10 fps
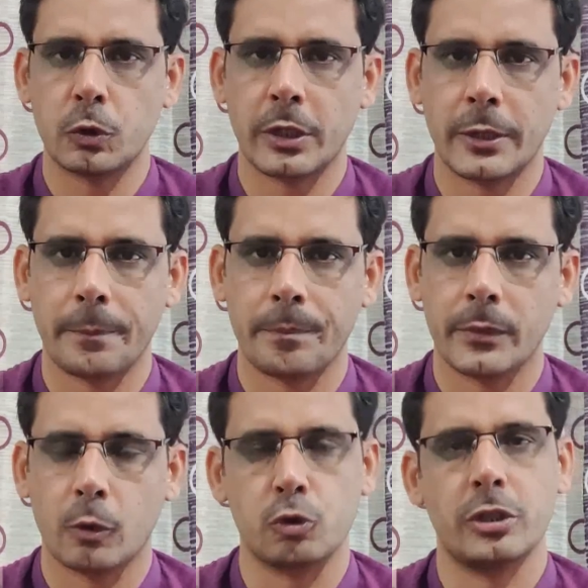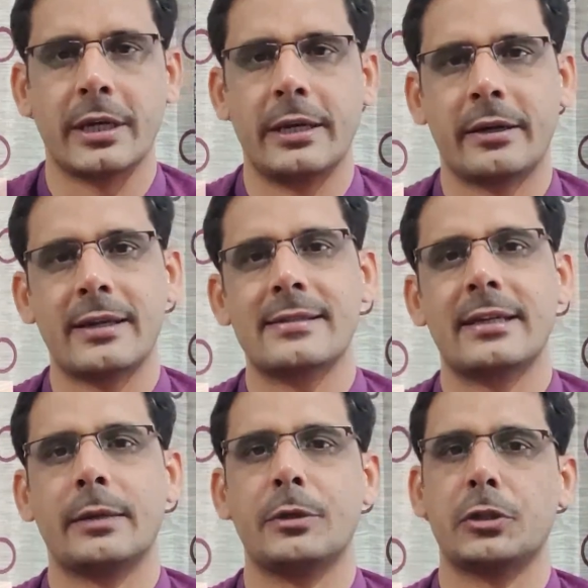हो चुके हैं कुछ जगह एंट्रेंस
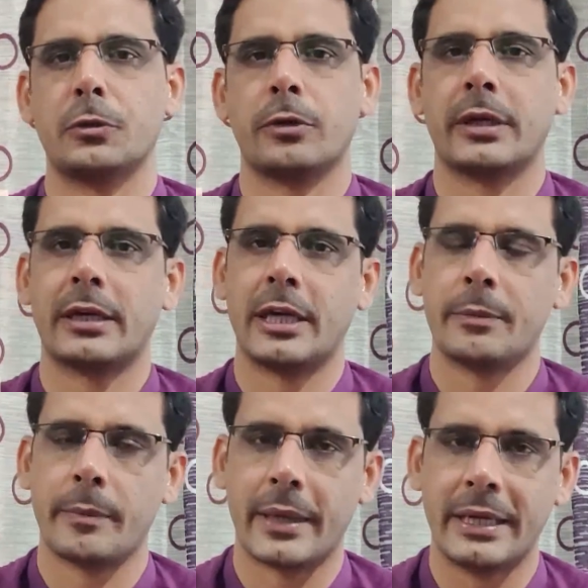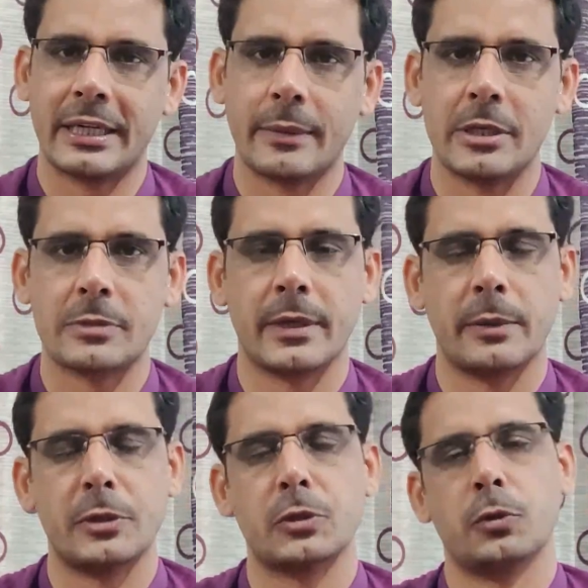से एडमिशन हो रहे हैं कहीं पे मेरिट के बेस पे
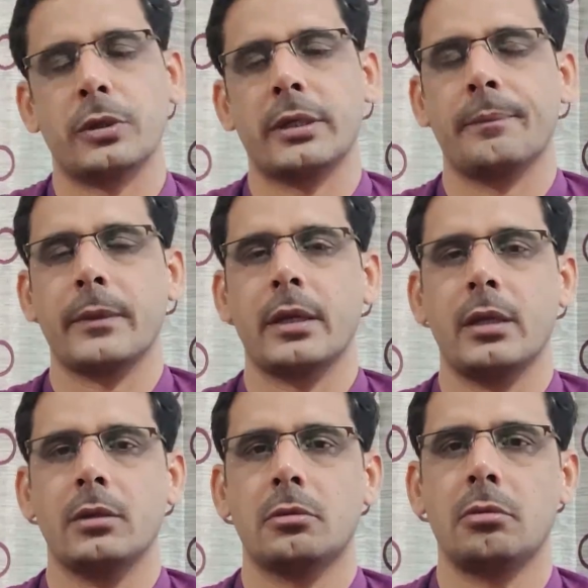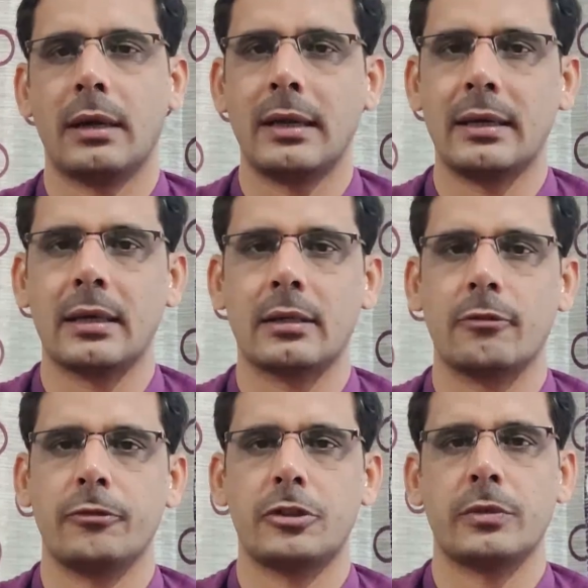एडमिशन हो रहे हैं तो अलग अलग
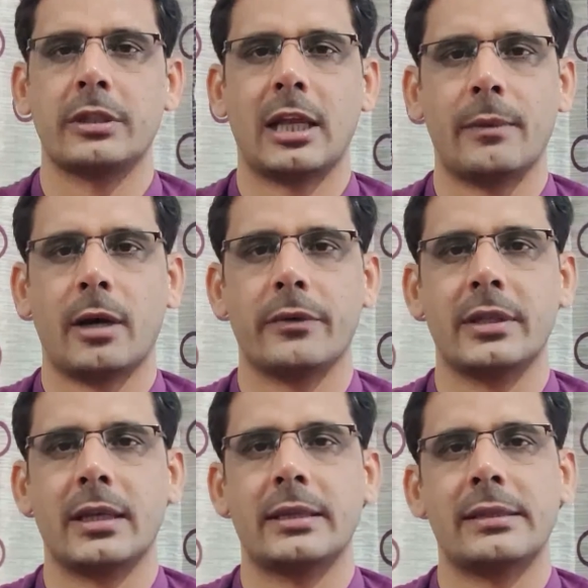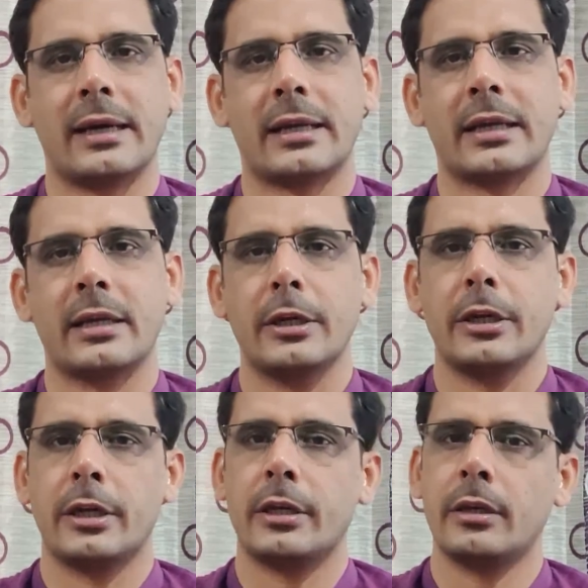विश्वविद्यालय महाविद्यालय तैयार हैं
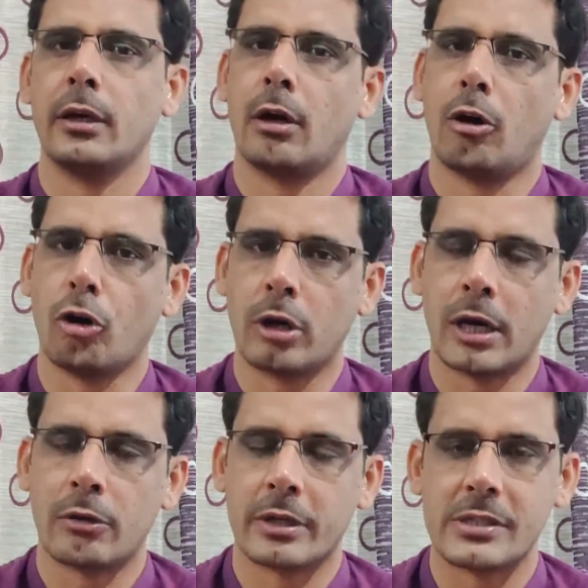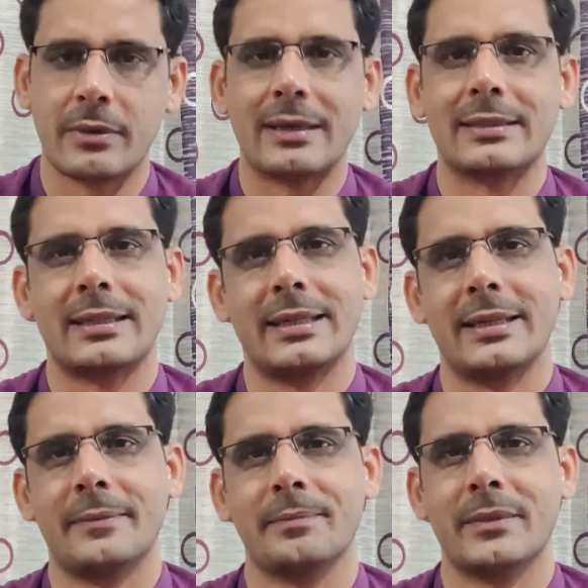इन होनहारों के स्वागत के
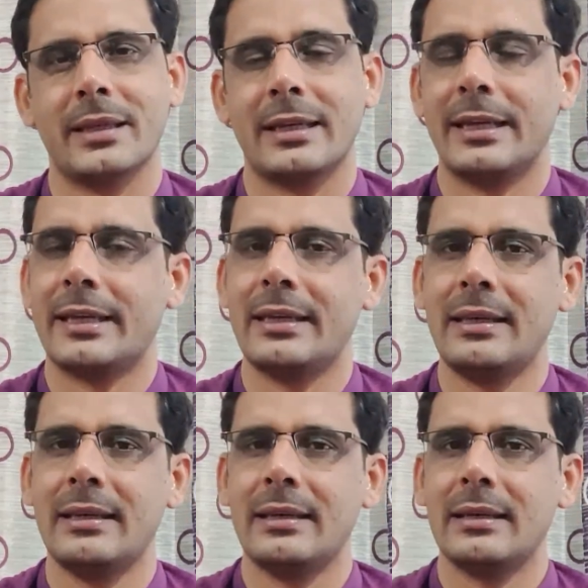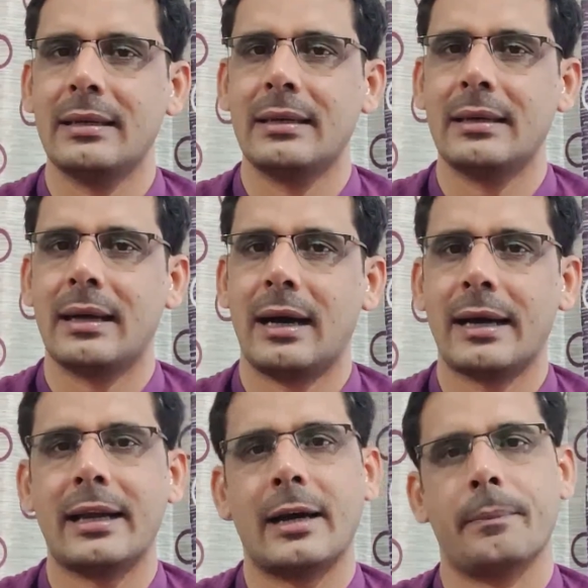लिए लेकिन
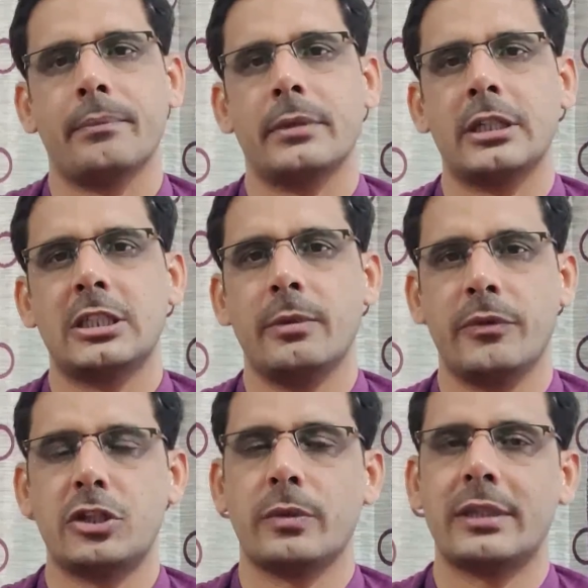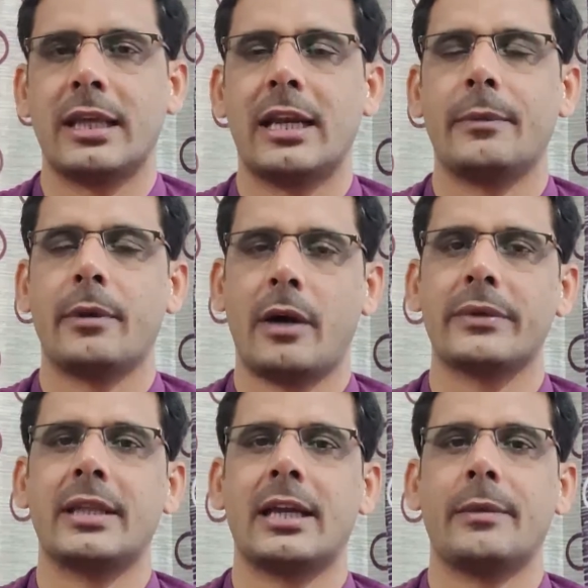अगर आप किसी भी विश्वविद्यालय में
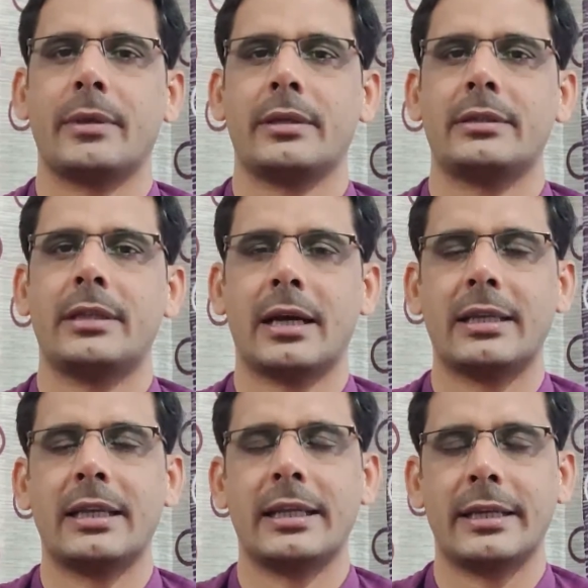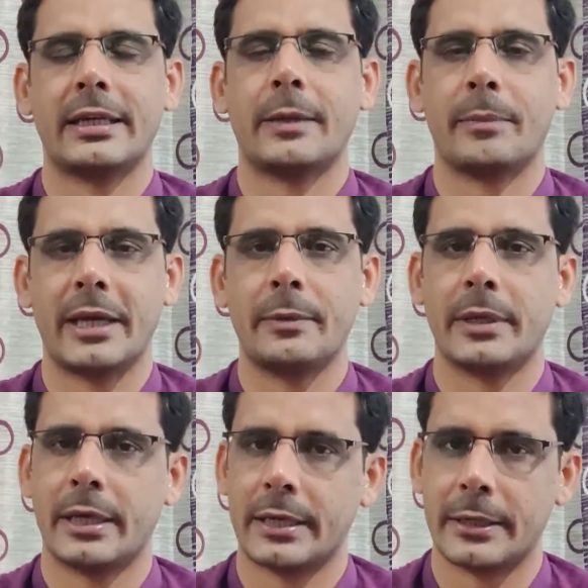महाविद्यालय में दाखिला लेने का प्लान
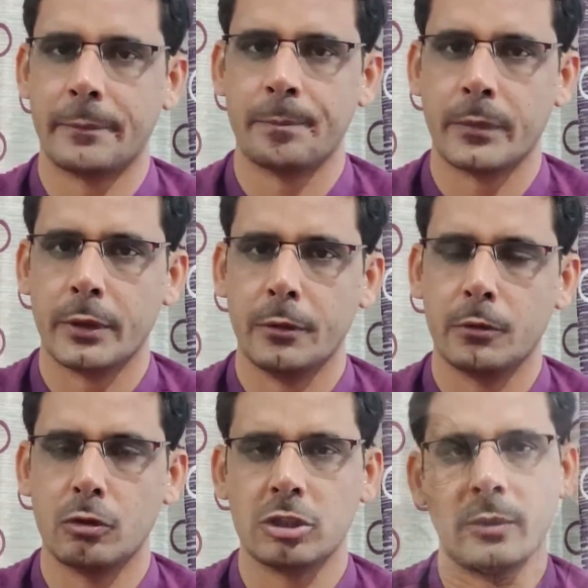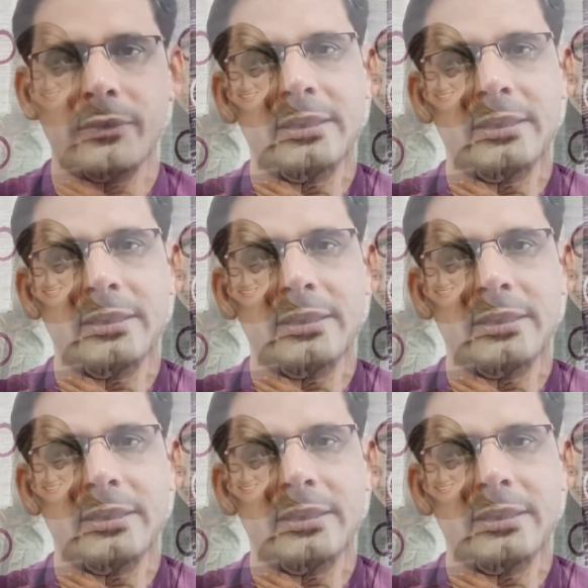बना रहे हैं तो सभी